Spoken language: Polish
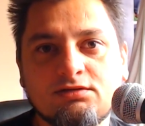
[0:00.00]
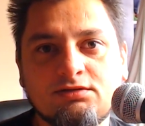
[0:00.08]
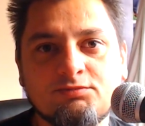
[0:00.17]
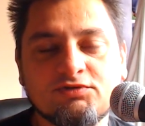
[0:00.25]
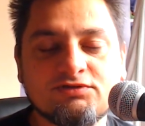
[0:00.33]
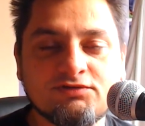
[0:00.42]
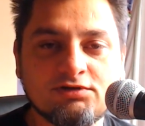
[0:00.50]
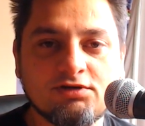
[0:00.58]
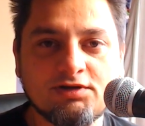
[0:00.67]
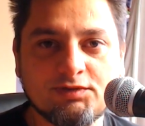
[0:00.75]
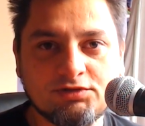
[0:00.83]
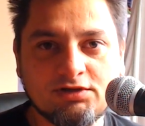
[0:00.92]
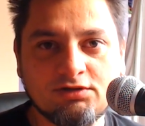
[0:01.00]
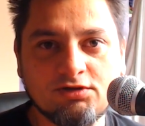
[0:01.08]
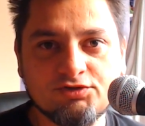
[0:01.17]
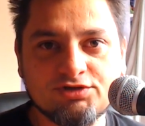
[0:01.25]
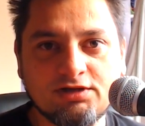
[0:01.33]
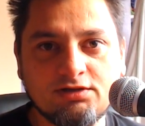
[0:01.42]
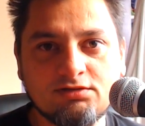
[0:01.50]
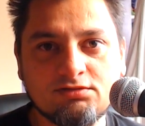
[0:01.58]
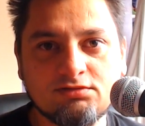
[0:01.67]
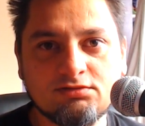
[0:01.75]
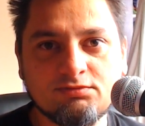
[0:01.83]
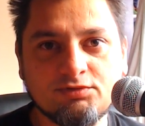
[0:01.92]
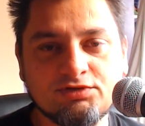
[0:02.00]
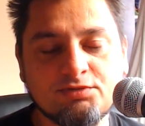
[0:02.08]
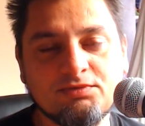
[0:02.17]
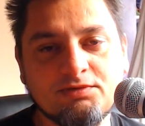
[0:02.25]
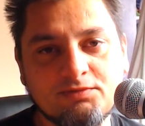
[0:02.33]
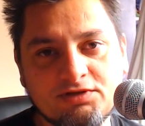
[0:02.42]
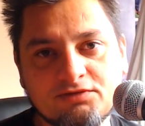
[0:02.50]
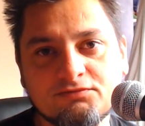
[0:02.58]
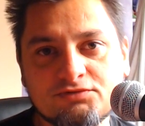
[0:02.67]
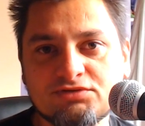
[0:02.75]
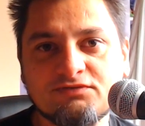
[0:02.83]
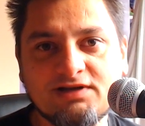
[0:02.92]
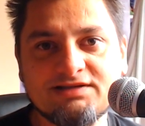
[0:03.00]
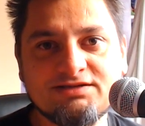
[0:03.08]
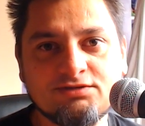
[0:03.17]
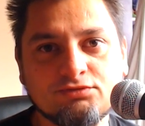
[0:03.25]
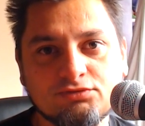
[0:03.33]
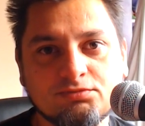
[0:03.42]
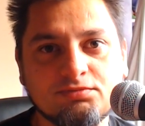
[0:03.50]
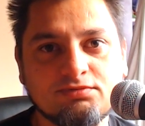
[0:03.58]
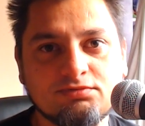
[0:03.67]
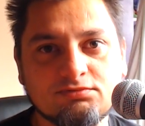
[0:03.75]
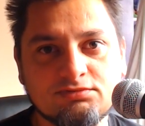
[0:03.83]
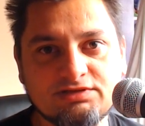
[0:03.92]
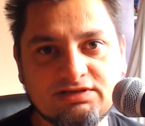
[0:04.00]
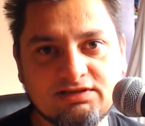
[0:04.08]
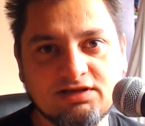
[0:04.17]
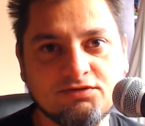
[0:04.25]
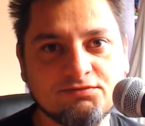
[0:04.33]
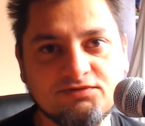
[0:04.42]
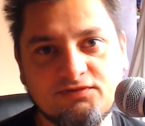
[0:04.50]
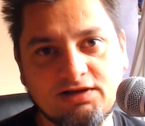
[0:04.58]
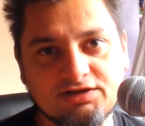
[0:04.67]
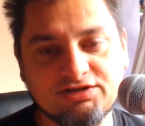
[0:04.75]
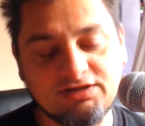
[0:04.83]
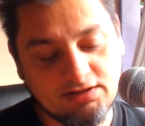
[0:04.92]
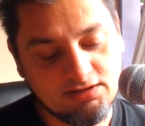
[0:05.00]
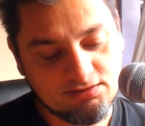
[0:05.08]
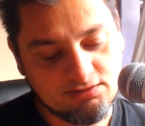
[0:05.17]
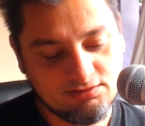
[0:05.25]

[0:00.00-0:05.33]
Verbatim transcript: i by, wyglądam trochę gorzej. Potem mnie będą usuwać z YouTube za taką twarz, nie?